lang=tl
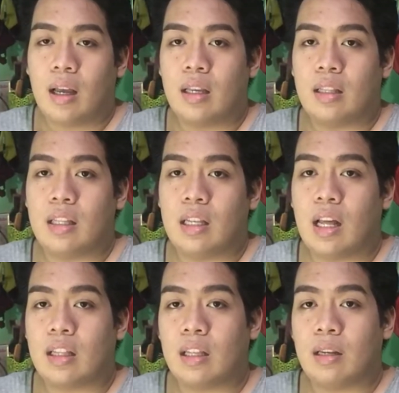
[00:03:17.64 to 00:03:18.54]
hindi
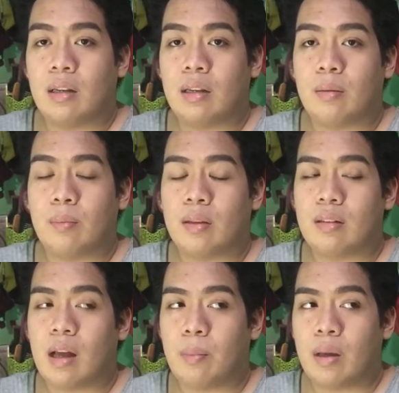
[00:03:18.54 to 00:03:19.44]
natin
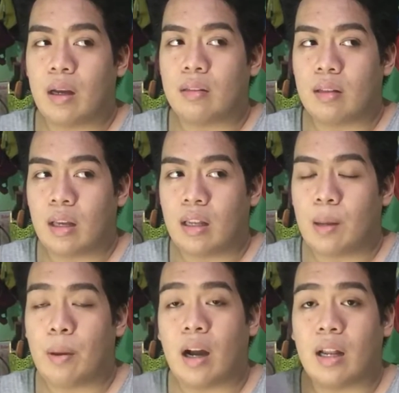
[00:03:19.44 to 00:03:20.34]
masabi kasi
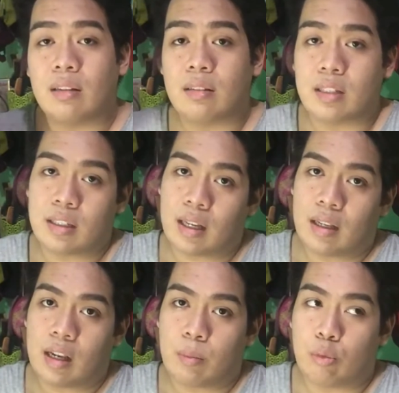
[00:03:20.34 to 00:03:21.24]

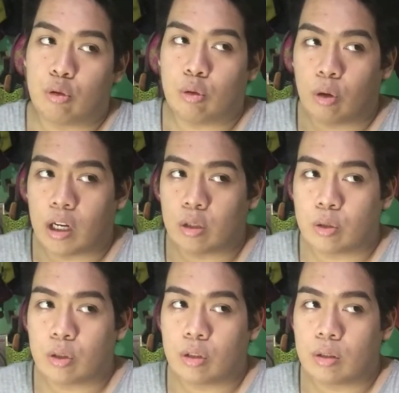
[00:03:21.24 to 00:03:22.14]
napaka-uncertain ng mundo
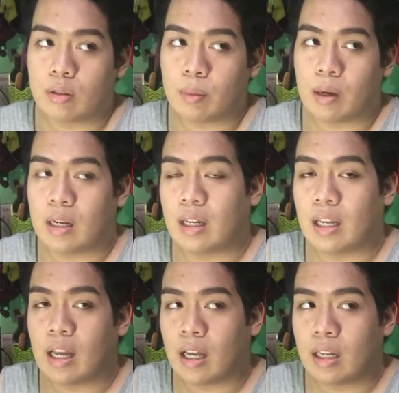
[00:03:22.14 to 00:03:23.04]
ngayon sa mga
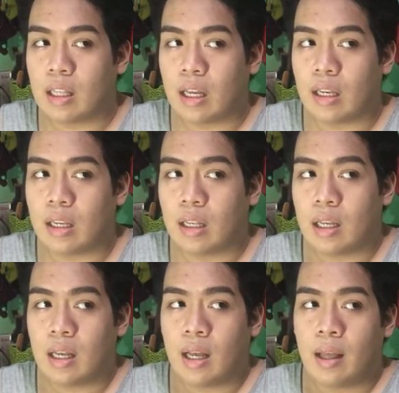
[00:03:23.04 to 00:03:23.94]
nangyayari dahil
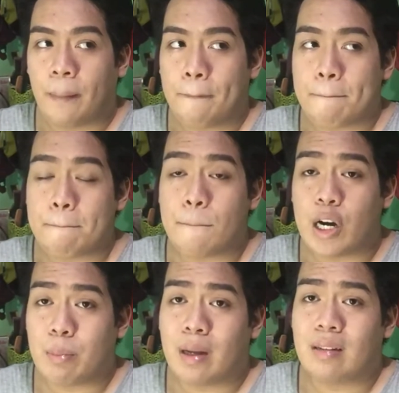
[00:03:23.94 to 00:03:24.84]

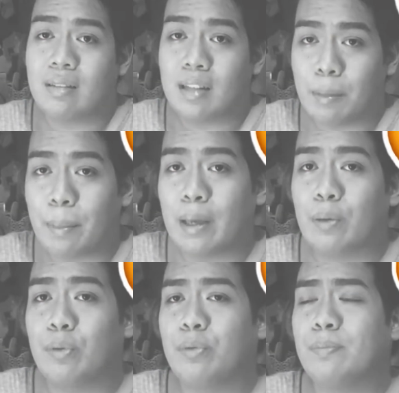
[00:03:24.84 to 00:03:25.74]
bare months na
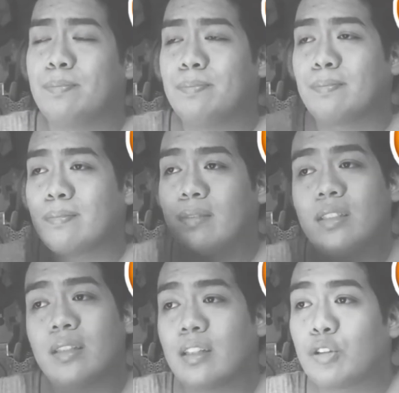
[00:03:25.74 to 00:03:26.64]
pero
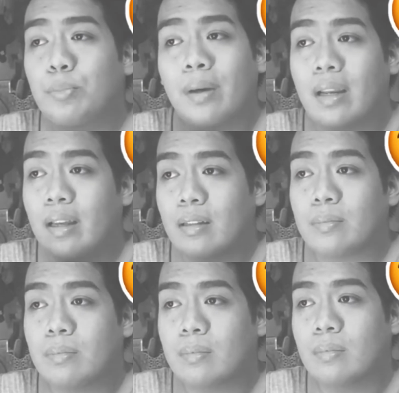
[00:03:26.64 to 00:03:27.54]
ito pa rin
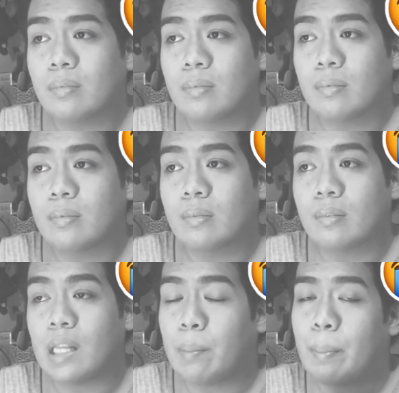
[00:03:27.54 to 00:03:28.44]

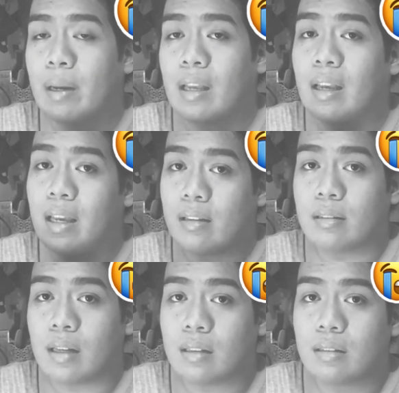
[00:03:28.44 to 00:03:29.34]
dami pa rin
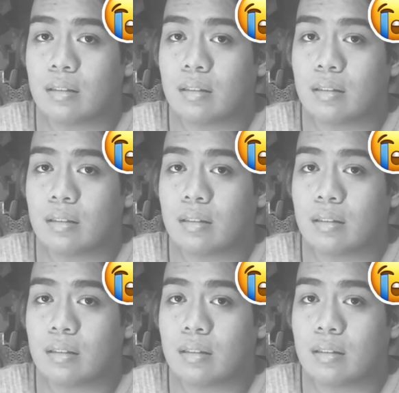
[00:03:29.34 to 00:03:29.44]
cases